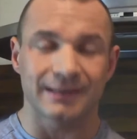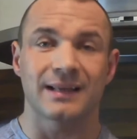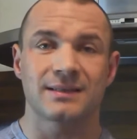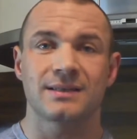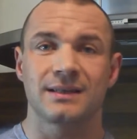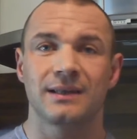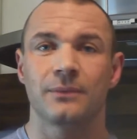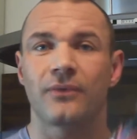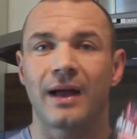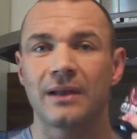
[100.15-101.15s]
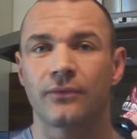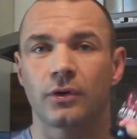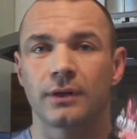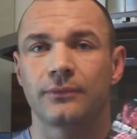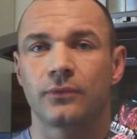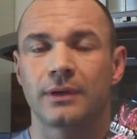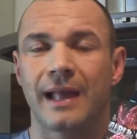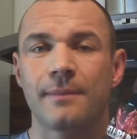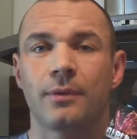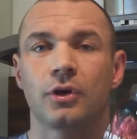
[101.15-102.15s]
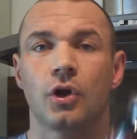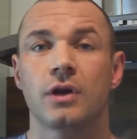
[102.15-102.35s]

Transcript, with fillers: Das ist in, im Falle von, von Hellbanner